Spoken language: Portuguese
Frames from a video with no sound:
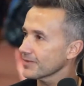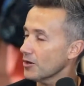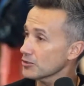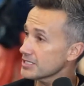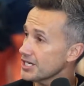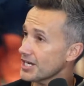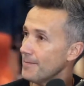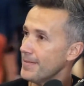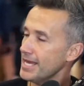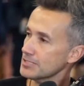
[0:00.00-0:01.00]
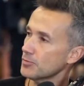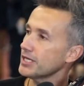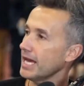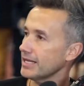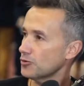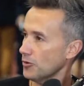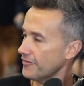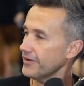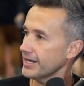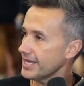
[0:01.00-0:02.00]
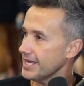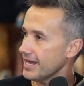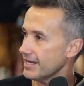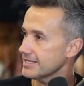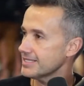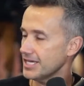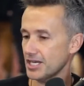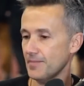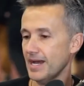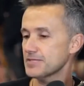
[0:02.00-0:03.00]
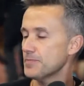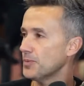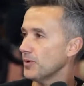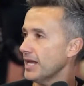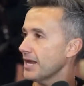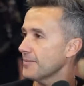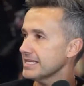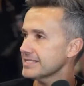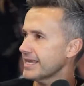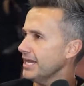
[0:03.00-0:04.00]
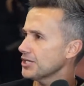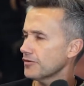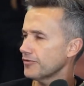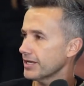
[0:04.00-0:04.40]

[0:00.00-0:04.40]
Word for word: Ou seja, mesmo que a tua franquia esteja mais popular, mais quente, ou foi